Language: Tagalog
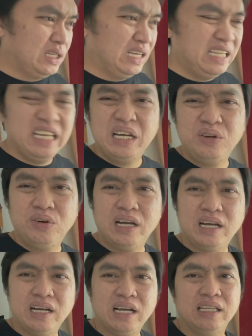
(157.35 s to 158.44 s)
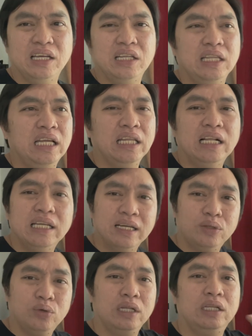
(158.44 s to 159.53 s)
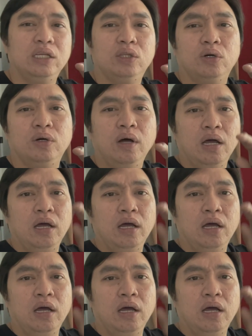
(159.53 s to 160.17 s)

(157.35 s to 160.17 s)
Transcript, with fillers: Hindi ganun kaganda yung detail, hindi katulad nito.